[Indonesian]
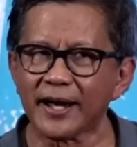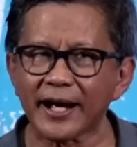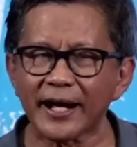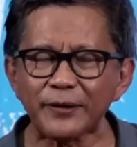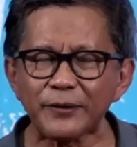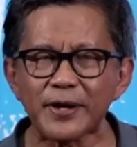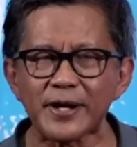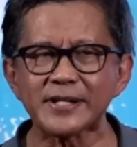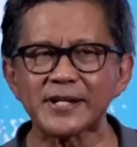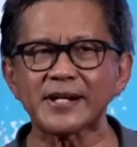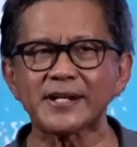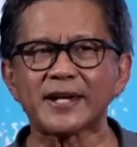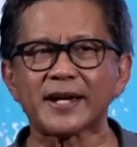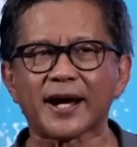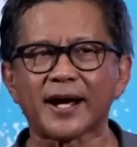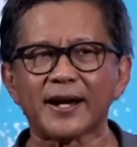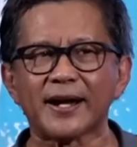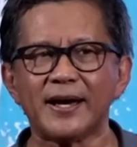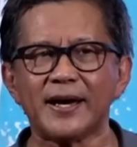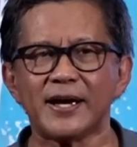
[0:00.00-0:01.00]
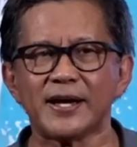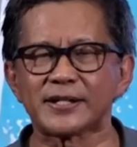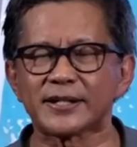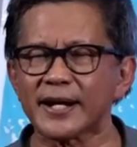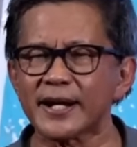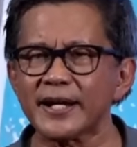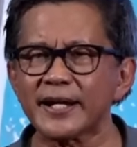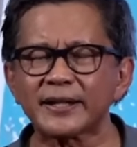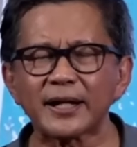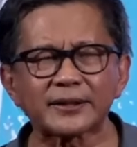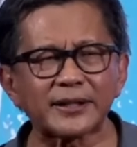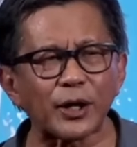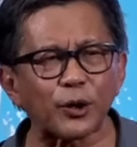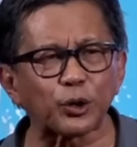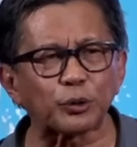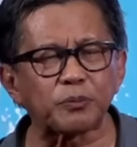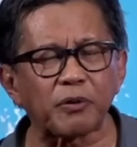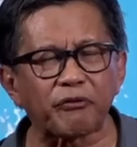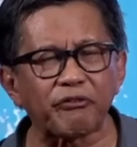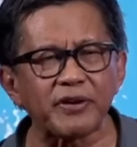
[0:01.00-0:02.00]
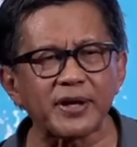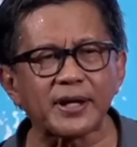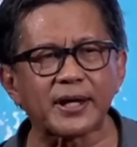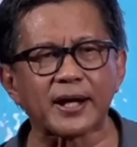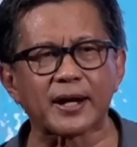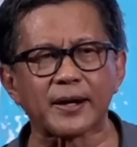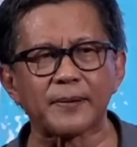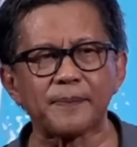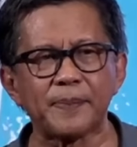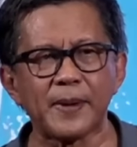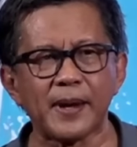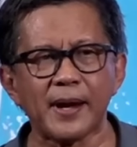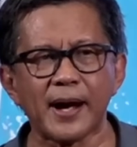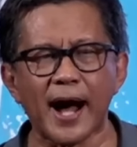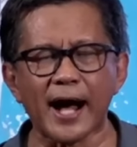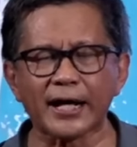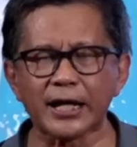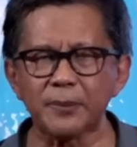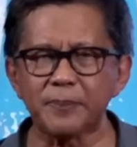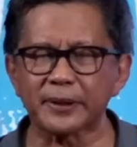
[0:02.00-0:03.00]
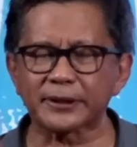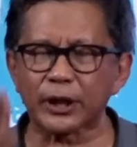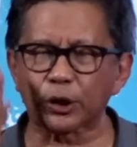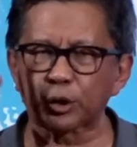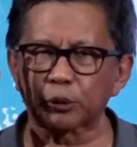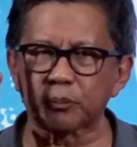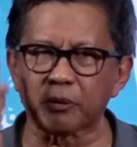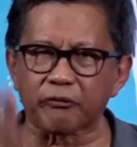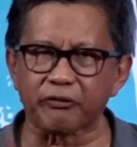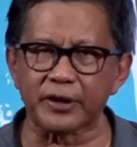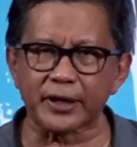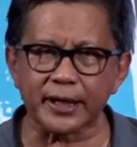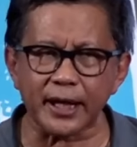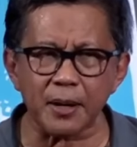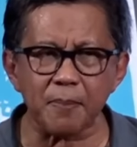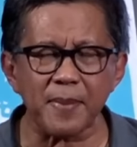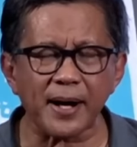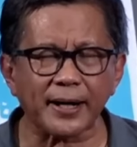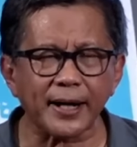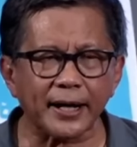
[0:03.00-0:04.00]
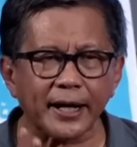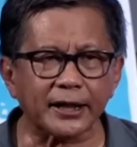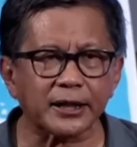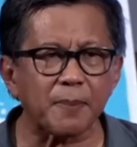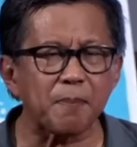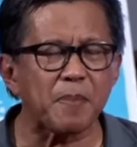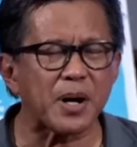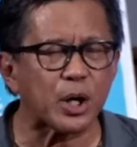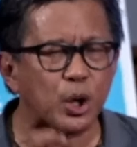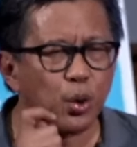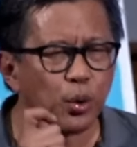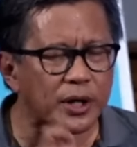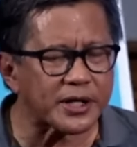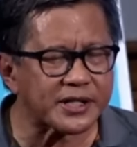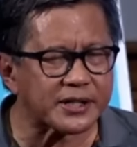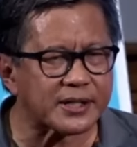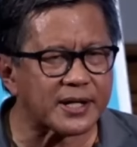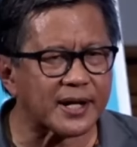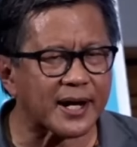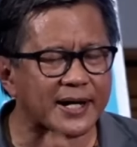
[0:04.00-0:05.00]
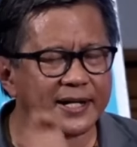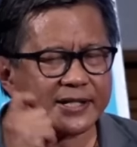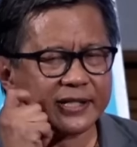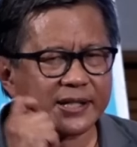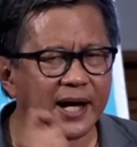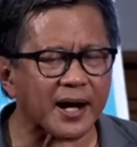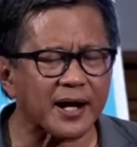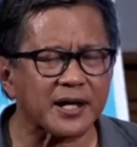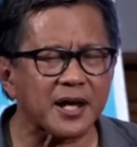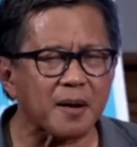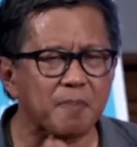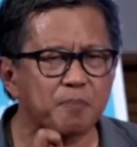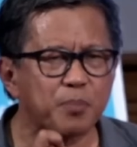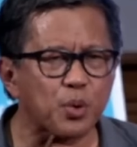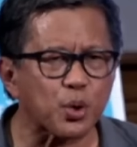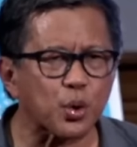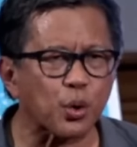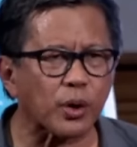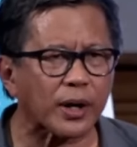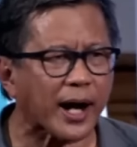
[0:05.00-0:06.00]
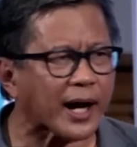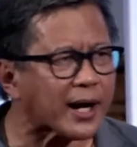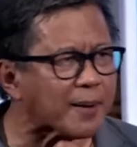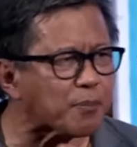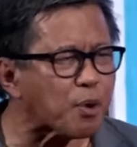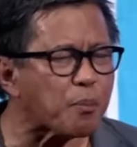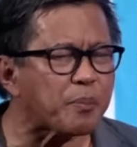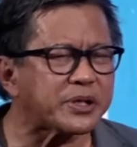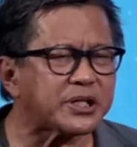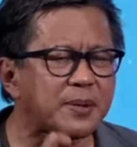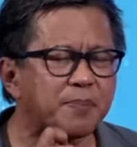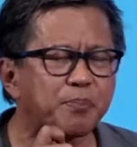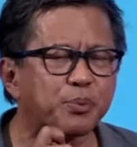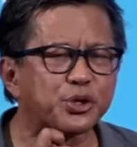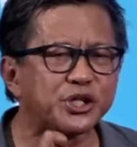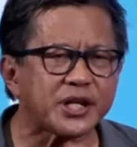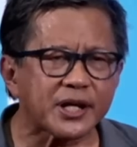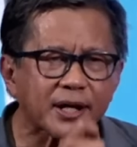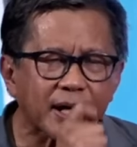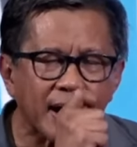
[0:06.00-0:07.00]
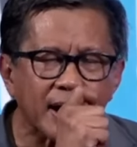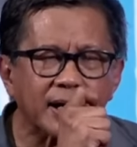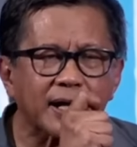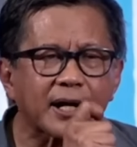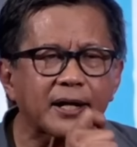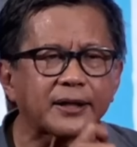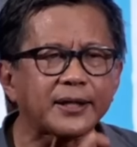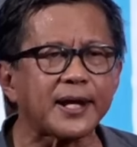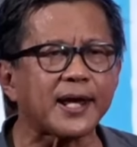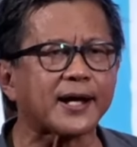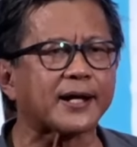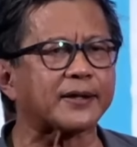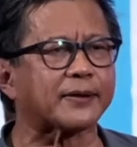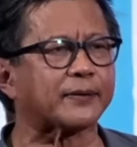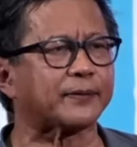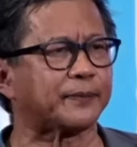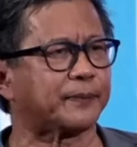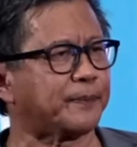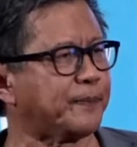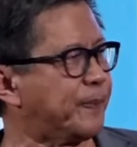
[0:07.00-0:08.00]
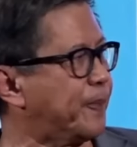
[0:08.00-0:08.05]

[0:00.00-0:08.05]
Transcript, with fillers: Kan itu dasarnya kan. Sekarang kita takut berpikir. Akibat takut berpikir maka kita menulis dengan cara yang buruk karena mau menyembunyikan kritik gitu.